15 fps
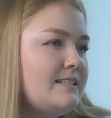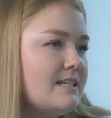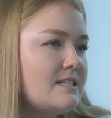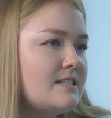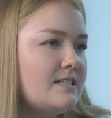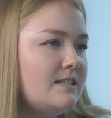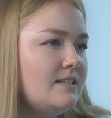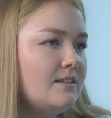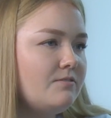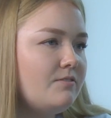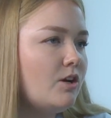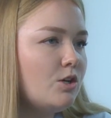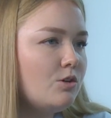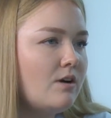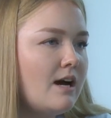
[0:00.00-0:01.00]
dass die
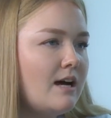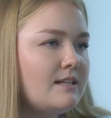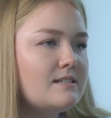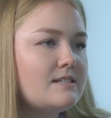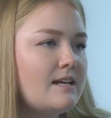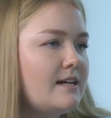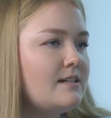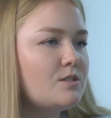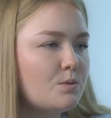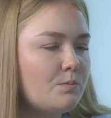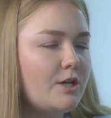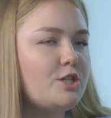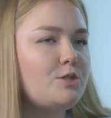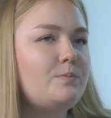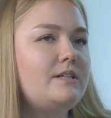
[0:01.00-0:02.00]
Followeranzahl zum
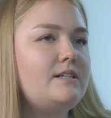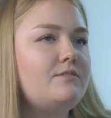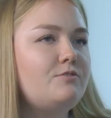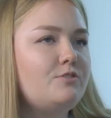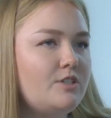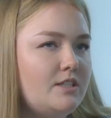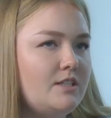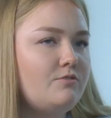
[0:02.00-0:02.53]
Beispiel für den,